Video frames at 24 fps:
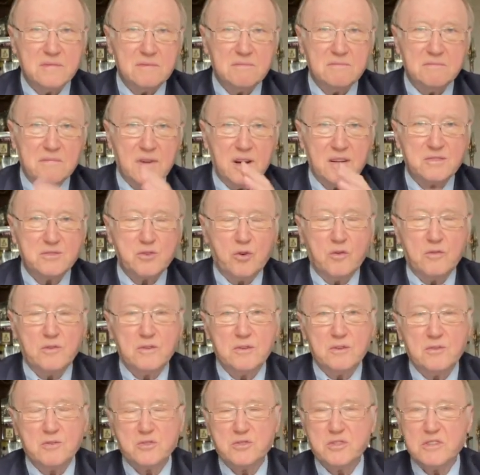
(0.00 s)

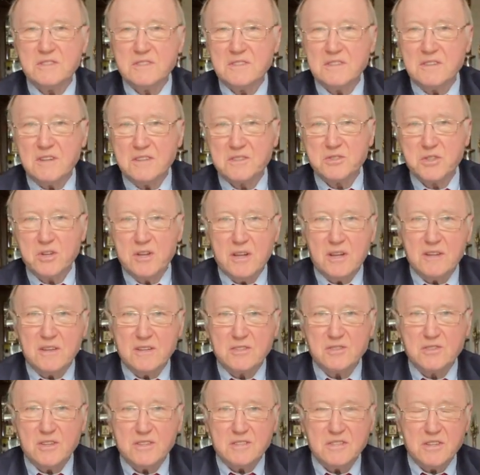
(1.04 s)
раскованную жизнь, а жена
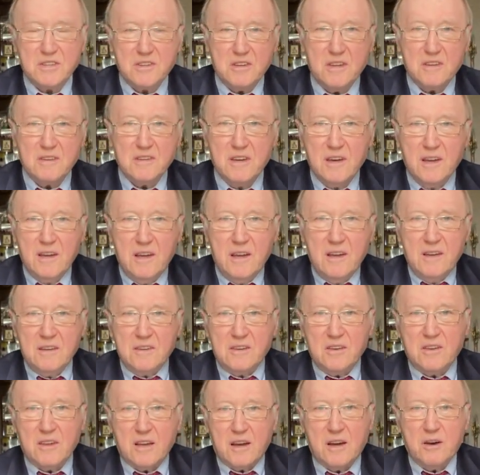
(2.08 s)
должна сидеть
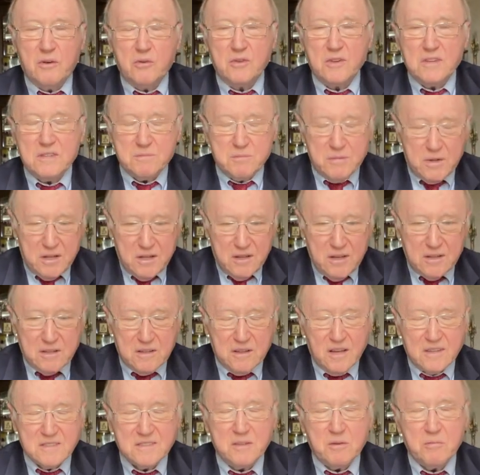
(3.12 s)
ни на кого не смотреть,
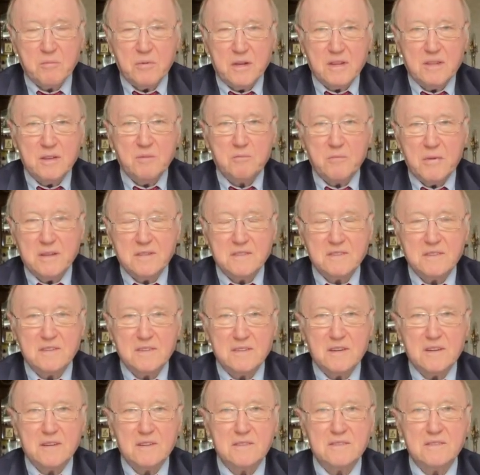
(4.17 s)
глаз не поднимать,
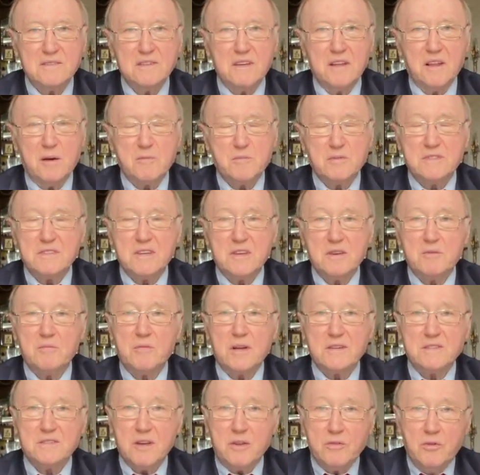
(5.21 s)
делами
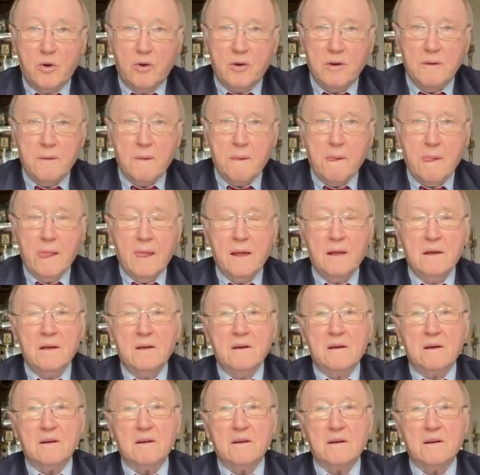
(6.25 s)
заниматься. Но,
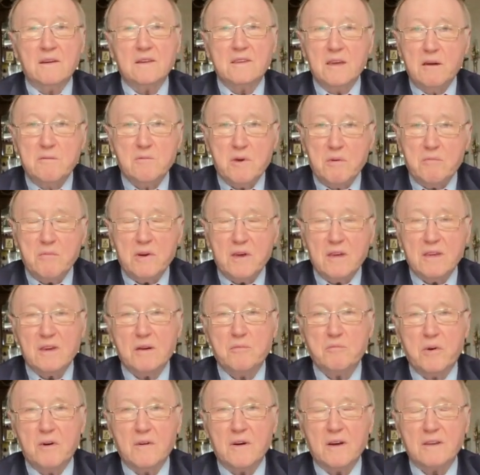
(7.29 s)
э, тем не менее,
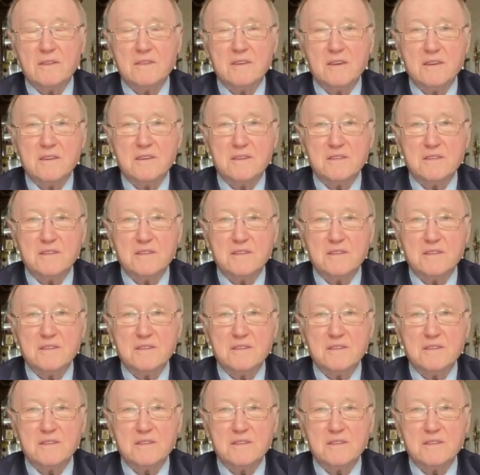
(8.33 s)
бывают такие